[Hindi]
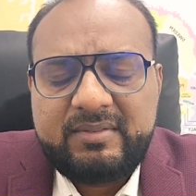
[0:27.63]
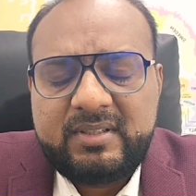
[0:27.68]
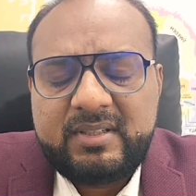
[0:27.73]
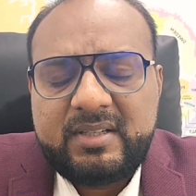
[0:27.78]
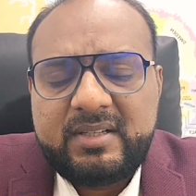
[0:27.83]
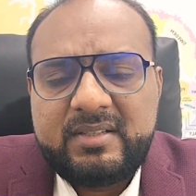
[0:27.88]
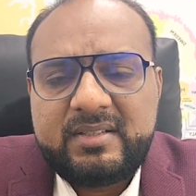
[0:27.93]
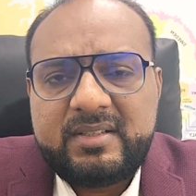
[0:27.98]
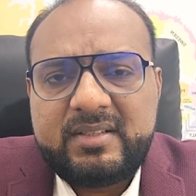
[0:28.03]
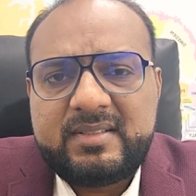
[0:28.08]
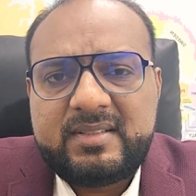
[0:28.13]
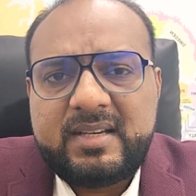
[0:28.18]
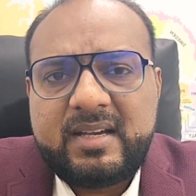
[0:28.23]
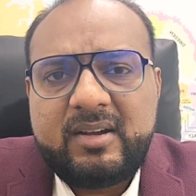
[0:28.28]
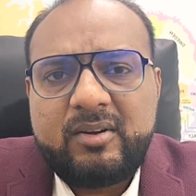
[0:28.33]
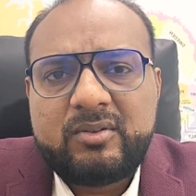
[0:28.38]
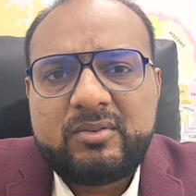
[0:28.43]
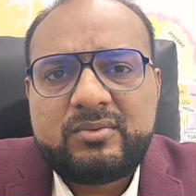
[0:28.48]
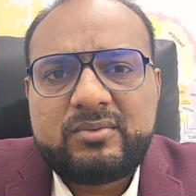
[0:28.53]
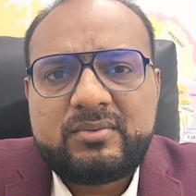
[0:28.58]
कंट्रीज हैं
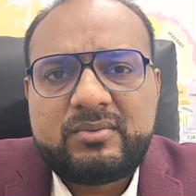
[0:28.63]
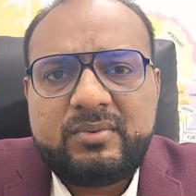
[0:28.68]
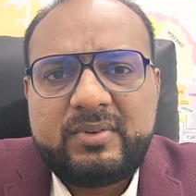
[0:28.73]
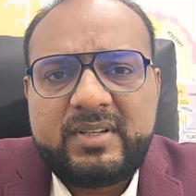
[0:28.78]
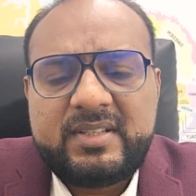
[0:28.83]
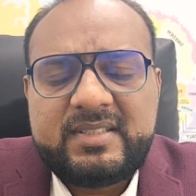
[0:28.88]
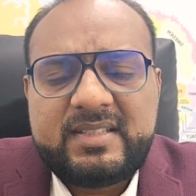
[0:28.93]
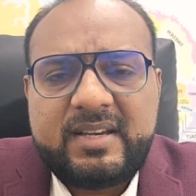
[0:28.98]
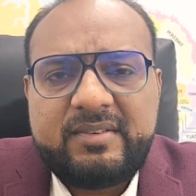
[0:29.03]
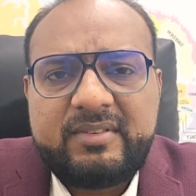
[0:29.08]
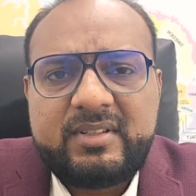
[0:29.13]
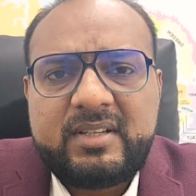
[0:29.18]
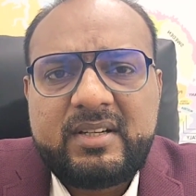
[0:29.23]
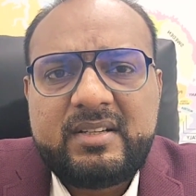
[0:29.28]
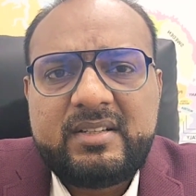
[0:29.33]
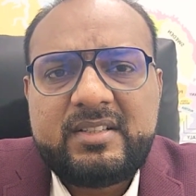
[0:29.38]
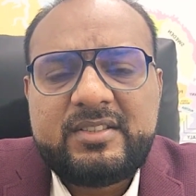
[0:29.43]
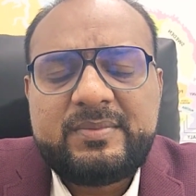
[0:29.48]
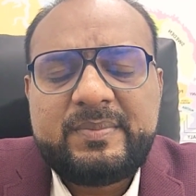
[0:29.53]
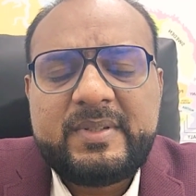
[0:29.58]
और 27
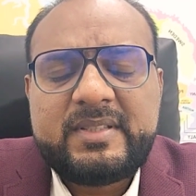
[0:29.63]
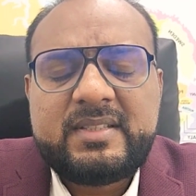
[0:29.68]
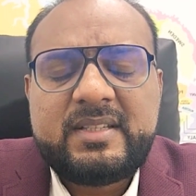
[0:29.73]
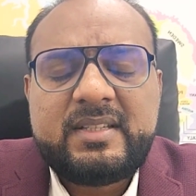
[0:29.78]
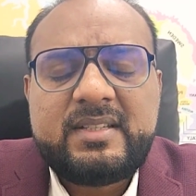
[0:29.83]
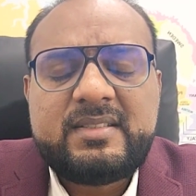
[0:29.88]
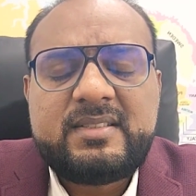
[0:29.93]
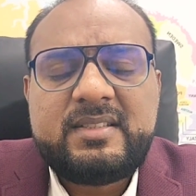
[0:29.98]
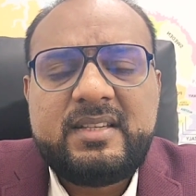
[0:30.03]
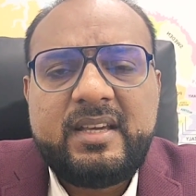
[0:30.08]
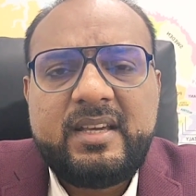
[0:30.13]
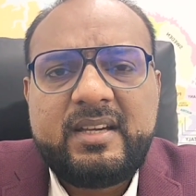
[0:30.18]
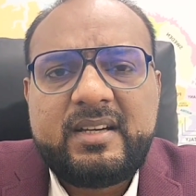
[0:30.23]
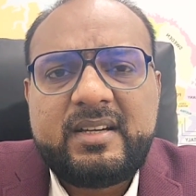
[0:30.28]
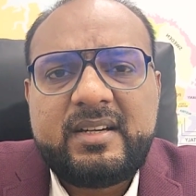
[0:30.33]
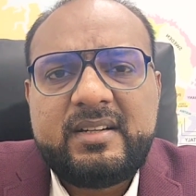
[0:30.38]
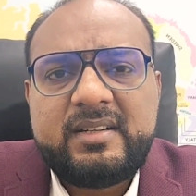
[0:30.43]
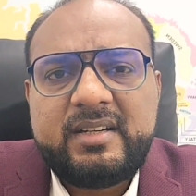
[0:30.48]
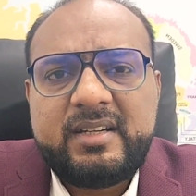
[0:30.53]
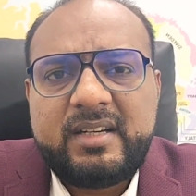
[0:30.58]
कंट्रीज में से किसी एक
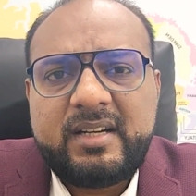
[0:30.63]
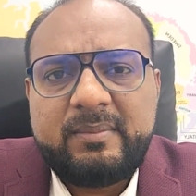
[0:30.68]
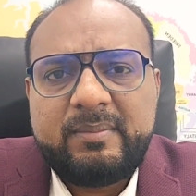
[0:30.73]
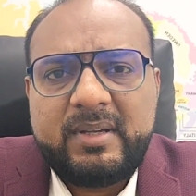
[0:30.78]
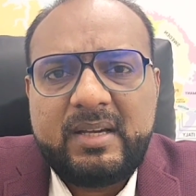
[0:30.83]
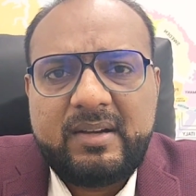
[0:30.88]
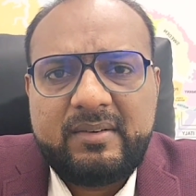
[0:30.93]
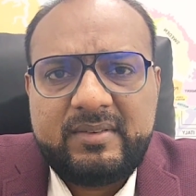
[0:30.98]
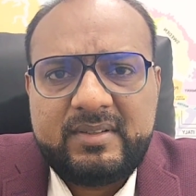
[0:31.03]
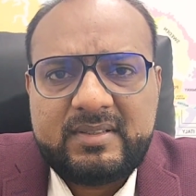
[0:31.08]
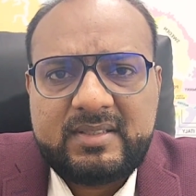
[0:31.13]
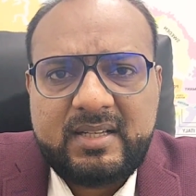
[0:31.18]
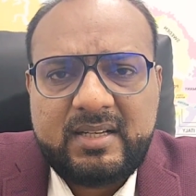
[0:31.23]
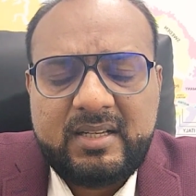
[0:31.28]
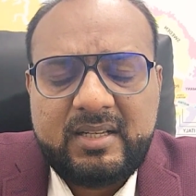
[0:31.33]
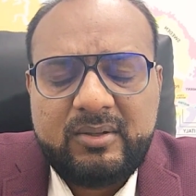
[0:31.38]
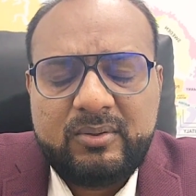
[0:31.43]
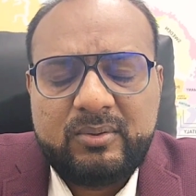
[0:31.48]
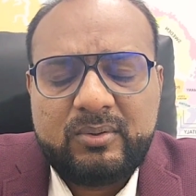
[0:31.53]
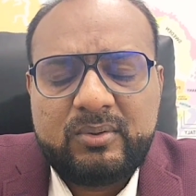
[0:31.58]
कंट्री का भी आप वीज़ा
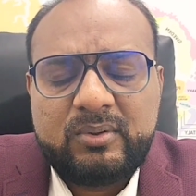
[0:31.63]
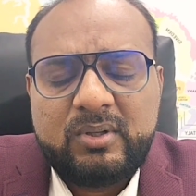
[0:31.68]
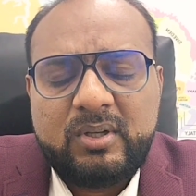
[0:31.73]
ले लो